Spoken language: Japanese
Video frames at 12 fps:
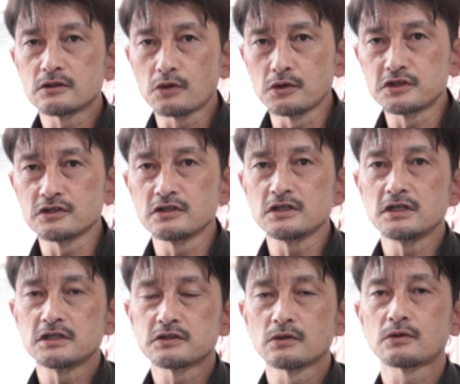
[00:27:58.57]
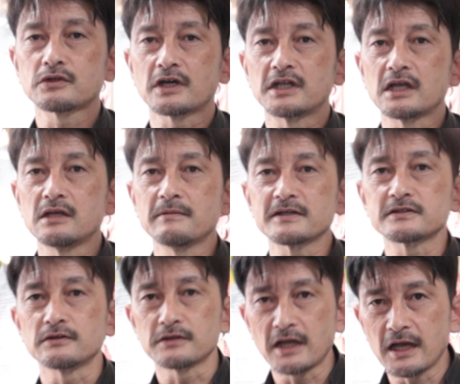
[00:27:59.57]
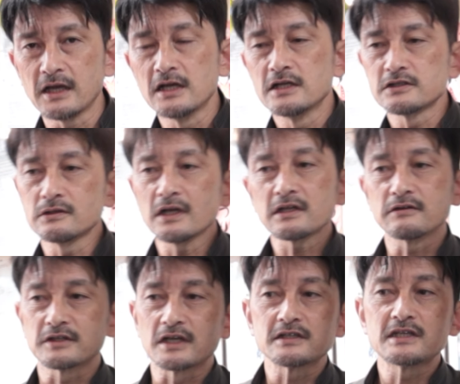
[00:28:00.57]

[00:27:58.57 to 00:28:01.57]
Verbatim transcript: 統一にすることができますので、そのあたりはね、